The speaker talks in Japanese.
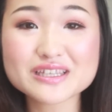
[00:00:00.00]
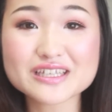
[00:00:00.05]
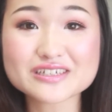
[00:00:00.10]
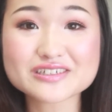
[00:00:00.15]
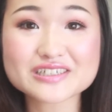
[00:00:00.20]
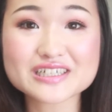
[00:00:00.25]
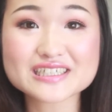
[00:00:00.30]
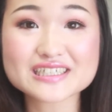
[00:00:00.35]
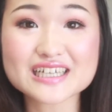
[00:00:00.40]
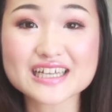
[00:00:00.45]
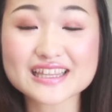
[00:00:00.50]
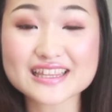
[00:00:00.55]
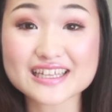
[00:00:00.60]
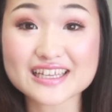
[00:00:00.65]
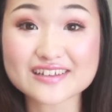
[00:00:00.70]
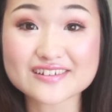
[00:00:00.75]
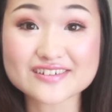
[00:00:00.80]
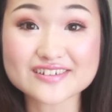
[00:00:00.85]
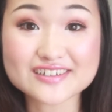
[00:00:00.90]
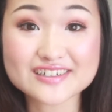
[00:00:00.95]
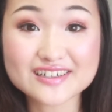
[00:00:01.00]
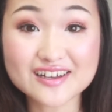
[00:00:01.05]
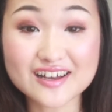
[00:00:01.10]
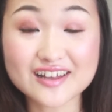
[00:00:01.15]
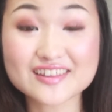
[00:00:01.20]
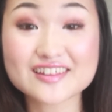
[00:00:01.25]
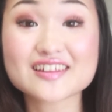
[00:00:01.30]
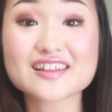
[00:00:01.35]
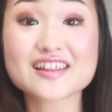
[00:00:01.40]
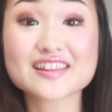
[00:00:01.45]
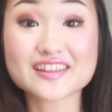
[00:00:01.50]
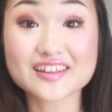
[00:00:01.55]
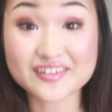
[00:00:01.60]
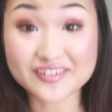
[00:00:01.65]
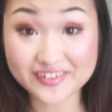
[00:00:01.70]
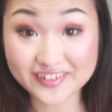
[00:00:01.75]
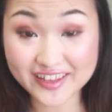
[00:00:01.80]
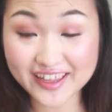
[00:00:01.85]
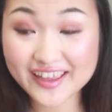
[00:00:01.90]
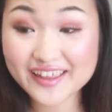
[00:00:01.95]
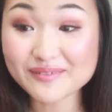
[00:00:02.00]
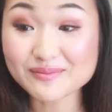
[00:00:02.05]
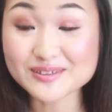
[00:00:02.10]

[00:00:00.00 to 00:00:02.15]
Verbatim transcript: てくださっている方だったのね。